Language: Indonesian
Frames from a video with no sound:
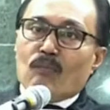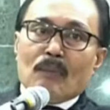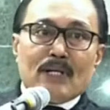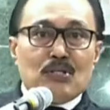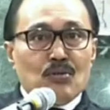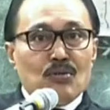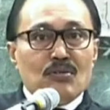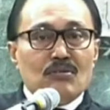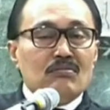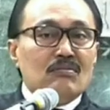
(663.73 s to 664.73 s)

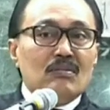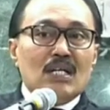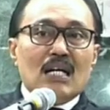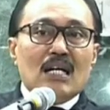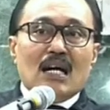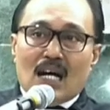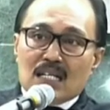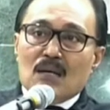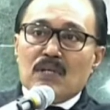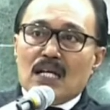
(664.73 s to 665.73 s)
Maperjolo,
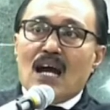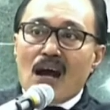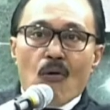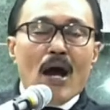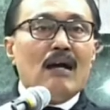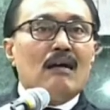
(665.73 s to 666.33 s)
Adam dan Hawa.